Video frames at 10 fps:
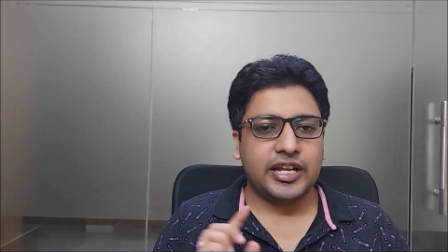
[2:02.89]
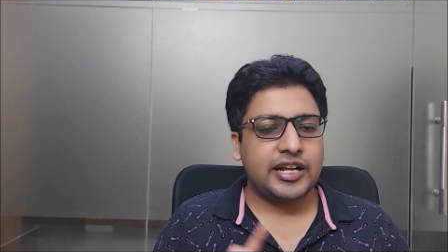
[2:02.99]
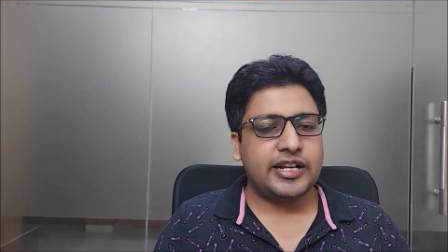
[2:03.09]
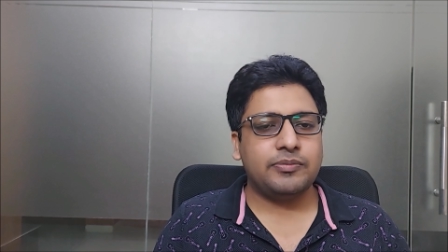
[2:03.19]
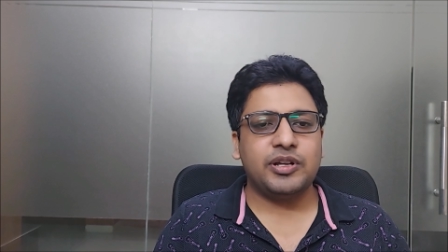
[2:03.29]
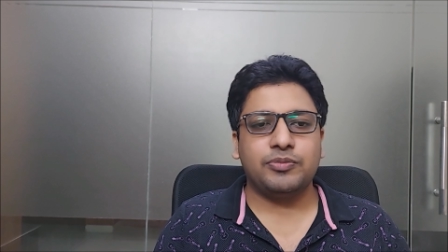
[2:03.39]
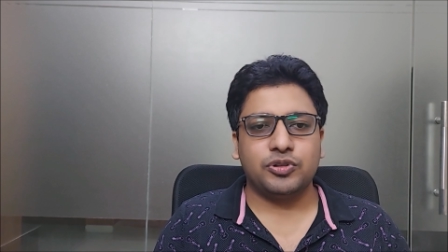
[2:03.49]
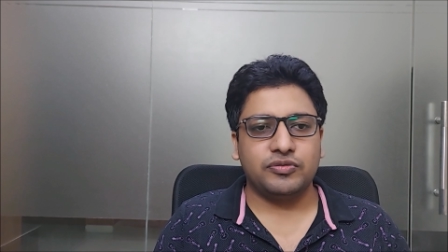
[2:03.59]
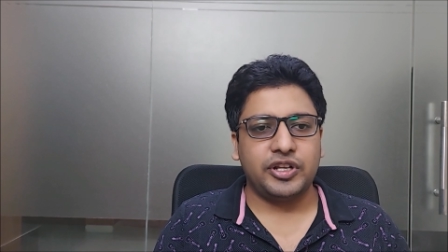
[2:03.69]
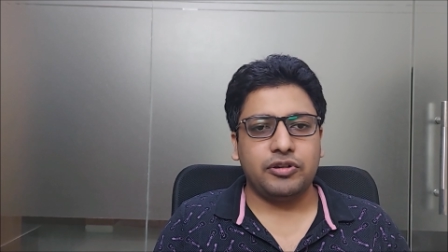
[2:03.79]
ये लाइन अभी
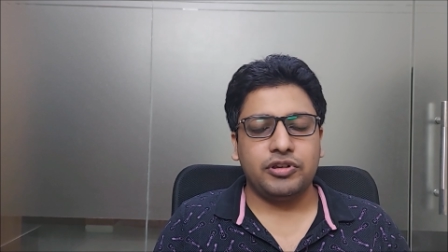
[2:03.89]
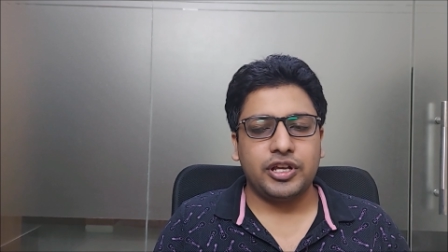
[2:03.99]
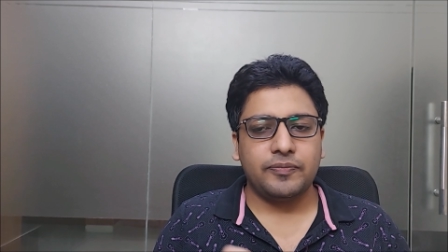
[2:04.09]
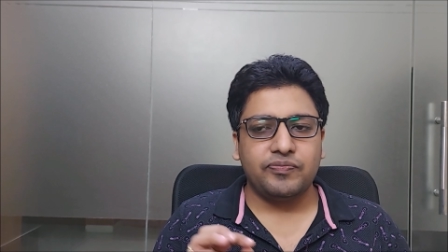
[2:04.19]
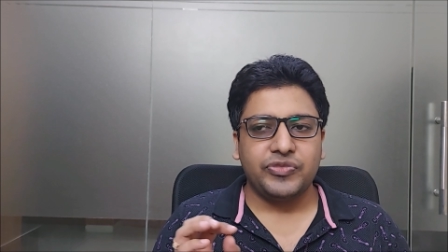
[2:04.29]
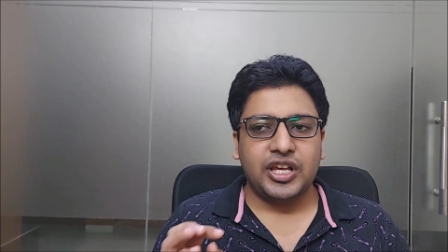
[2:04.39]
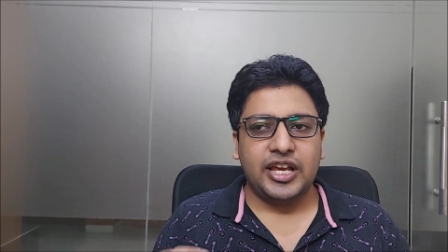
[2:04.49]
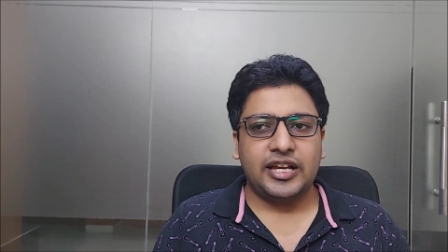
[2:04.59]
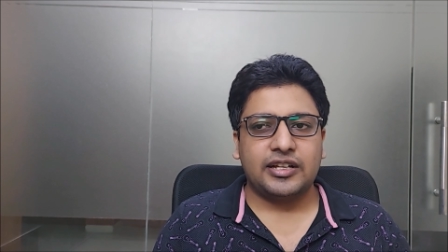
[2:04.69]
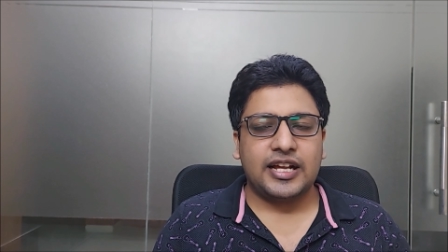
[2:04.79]
अप्रूव नहीं हुई है
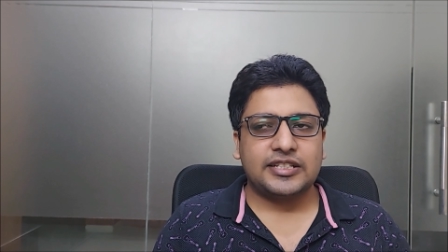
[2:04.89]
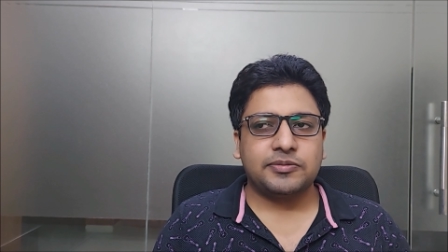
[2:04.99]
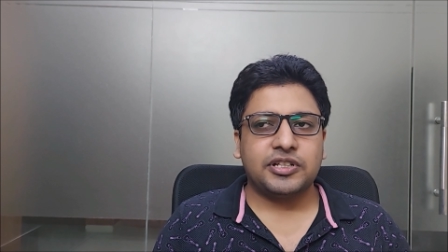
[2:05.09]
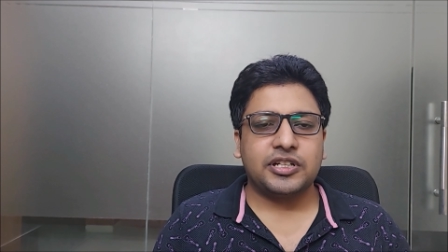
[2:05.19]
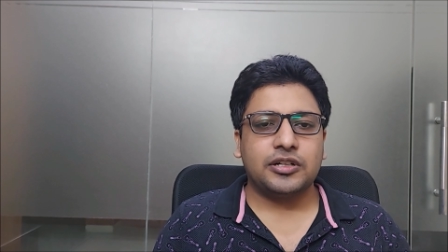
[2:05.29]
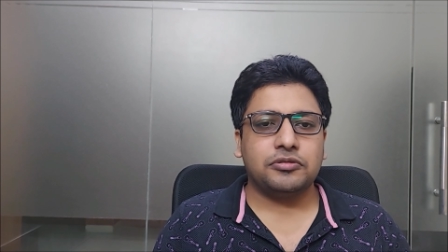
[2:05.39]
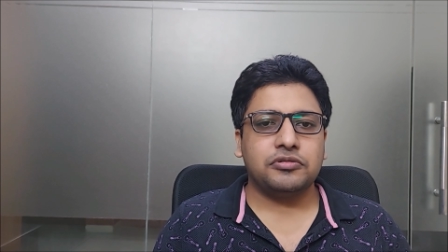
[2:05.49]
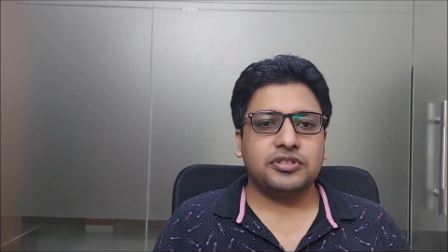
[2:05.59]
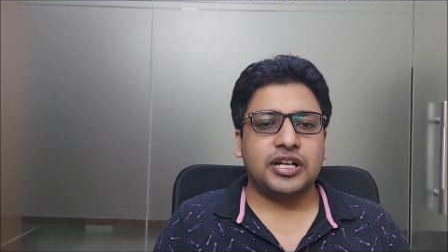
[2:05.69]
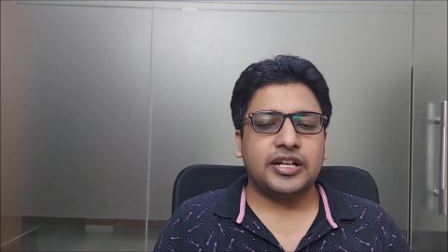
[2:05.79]
एक लाजपत नगर
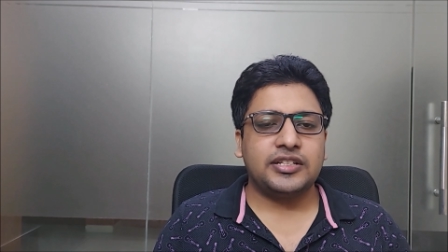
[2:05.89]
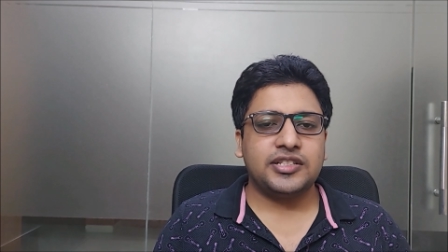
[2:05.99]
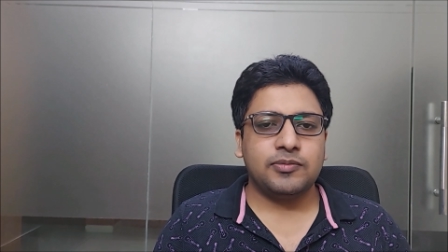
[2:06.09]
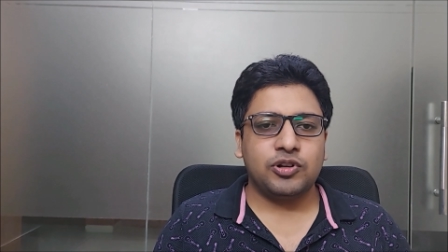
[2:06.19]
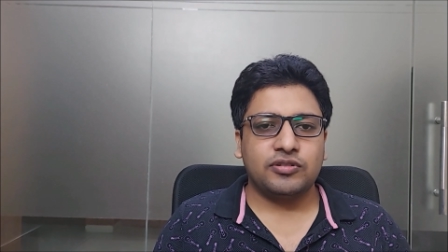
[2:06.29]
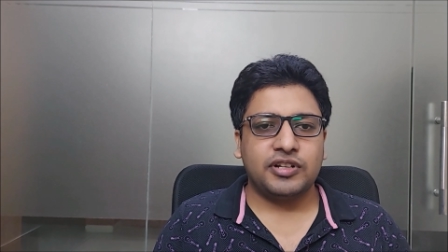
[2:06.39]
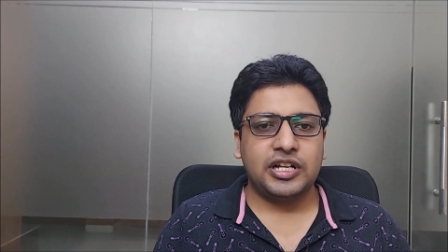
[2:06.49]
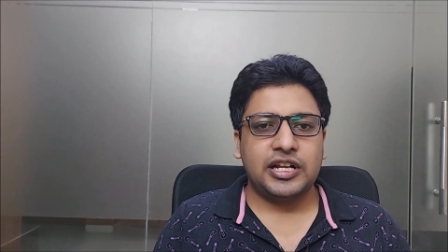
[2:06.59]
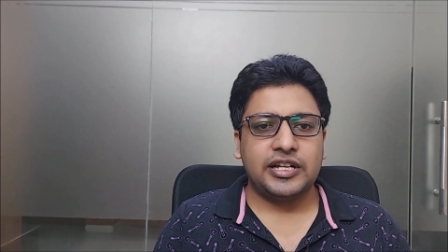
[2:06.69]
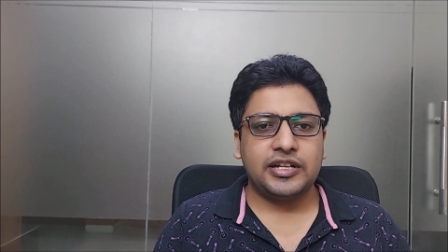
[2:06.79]
टू साकेत जी ब्लॉक
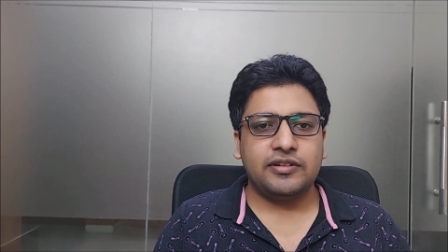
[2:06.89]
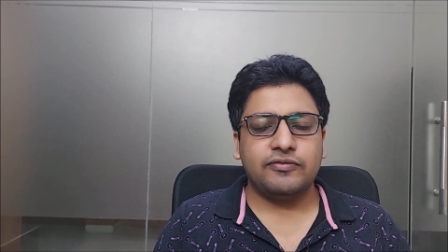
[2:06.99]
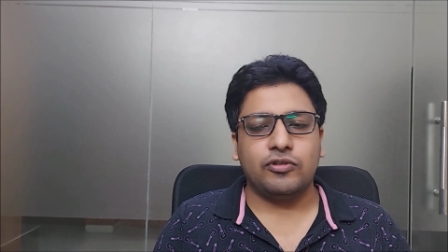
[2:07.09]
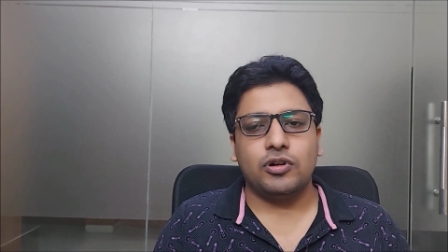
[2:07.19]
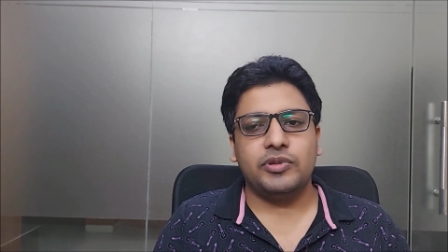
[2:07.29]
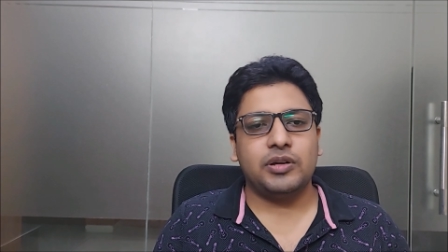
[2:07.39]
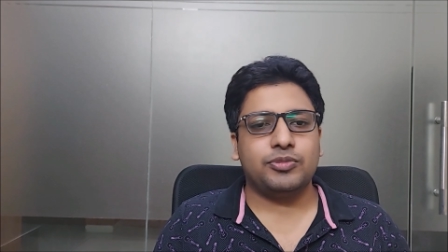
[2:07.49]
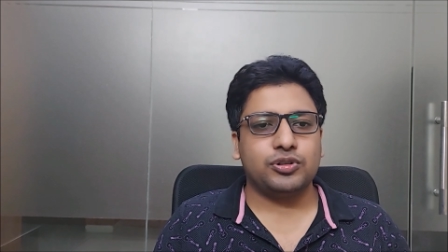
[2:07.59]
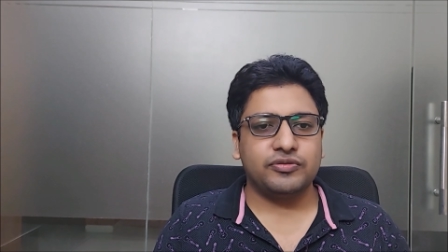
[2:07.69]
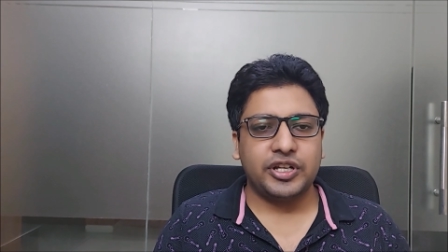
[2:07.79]
वाली लाइन है वो अभी
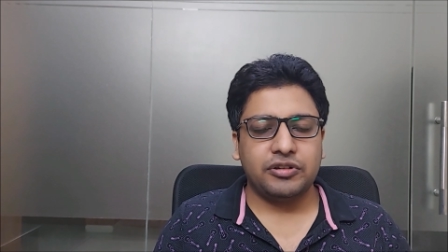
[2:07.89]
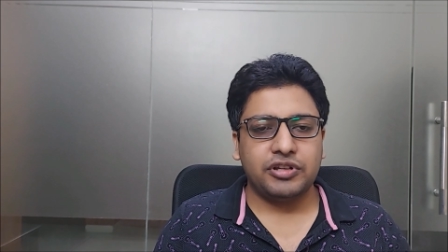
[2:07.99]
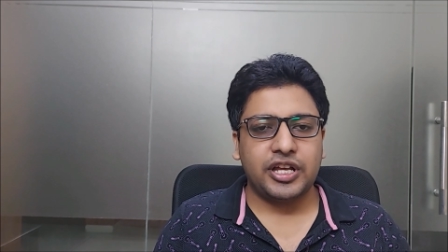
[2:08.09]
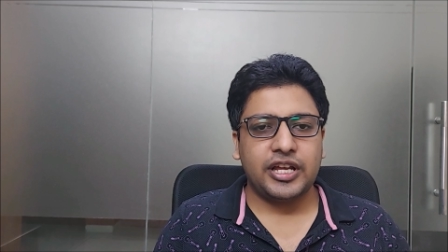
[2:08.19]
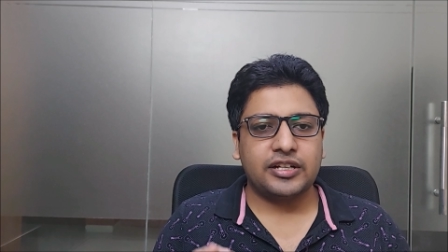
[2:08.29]
अप्रूव नहीं हुई है